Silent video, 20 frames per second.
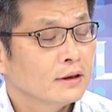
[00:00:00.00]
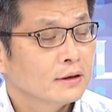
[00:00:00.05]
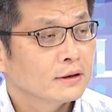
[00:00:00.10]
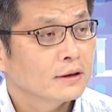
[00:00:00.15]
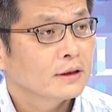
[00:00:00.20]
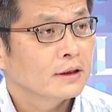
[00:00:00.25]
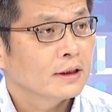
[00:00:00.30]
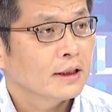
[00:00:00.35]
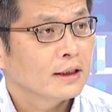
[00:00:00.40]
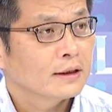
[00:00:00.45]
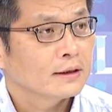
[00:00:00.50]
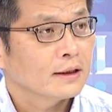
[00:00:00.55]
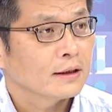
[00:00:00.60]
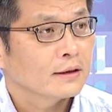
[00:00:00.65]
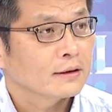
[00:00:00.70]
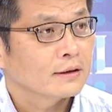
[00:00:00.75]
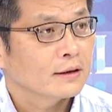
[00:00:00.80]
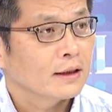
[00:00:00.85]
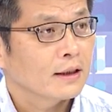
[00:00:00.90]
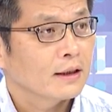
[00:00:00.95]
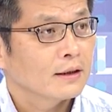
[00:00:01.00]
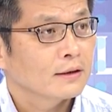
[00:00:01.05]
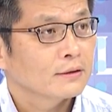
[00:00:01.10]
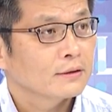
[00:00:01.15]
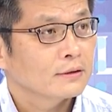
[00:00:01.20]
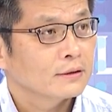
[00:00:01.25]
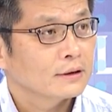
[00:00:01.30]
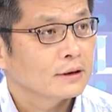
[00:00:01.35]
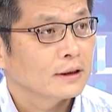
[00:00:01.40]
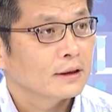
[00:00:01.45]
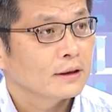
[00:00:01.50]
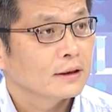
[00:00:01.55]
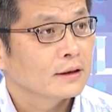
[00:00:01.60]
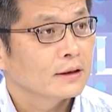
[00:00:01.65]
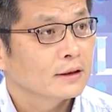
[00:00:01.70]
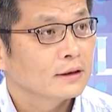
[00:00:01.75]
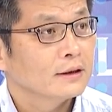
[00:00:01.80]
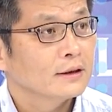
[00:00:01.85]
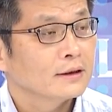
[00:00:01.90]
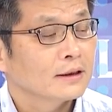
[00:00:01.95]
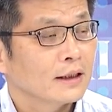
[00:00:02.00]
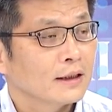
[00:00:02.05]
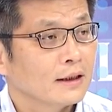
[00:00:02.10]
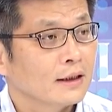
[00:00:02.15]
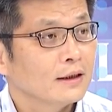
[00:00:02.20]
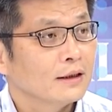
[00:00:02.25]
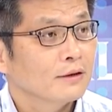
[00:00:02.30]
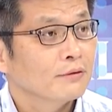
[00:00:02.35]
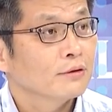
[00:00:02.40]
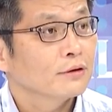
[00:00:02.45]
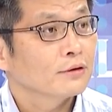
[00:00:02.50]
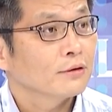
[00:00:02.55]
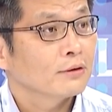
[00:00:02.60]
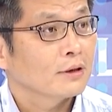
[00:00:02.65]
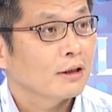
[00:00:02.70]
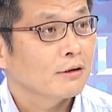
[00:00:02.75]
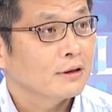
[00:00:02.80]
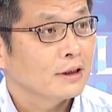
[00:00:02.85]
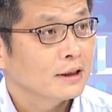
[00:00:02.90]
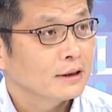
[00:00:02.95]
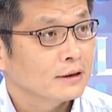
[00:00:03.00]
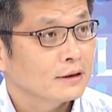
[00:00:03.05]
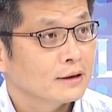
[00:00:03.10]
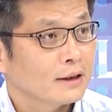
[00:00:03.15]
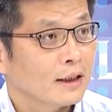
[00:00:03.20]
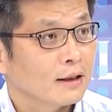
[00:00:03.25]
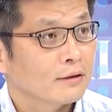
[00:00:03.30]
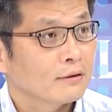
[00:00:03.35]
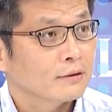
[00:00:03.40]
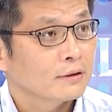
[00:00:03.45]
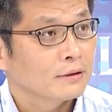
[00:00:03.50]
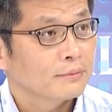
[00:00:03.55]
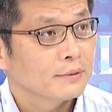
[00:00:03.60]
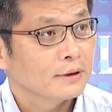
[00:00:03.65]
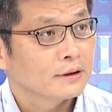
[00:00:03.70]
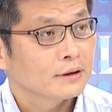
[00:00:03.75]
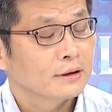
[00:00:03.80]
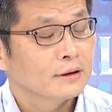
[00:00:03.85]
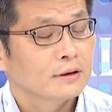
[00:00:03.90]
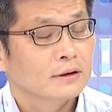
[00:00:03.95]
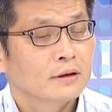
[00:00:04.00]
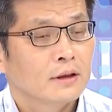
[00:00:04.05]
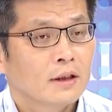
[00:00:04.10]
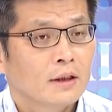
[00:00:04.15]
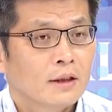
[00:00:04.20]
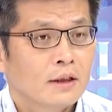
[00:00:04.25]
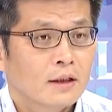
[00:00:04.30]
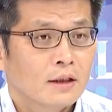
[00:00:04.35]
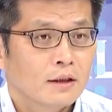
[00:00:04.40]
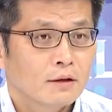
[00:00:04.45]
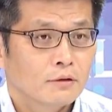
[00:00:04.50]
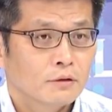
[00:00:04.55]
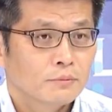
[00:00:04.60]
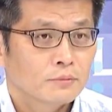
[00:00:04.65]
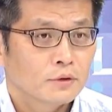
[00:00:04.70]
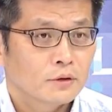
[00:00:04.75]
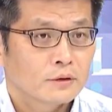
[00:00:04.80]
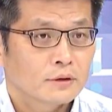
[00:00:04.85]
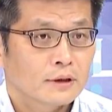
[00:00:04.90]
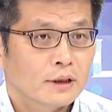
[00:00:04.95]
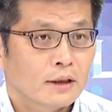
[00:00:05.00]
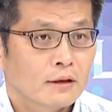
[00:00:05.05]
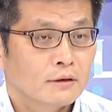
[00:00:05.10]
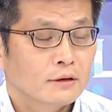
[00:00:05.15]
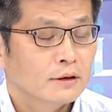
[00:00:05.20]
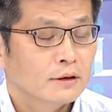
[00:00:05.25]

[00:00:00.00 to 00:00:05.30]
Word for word: 镇以色列来讲，当然整个科技产业一定会受到影响哈，特别是呃，我们都知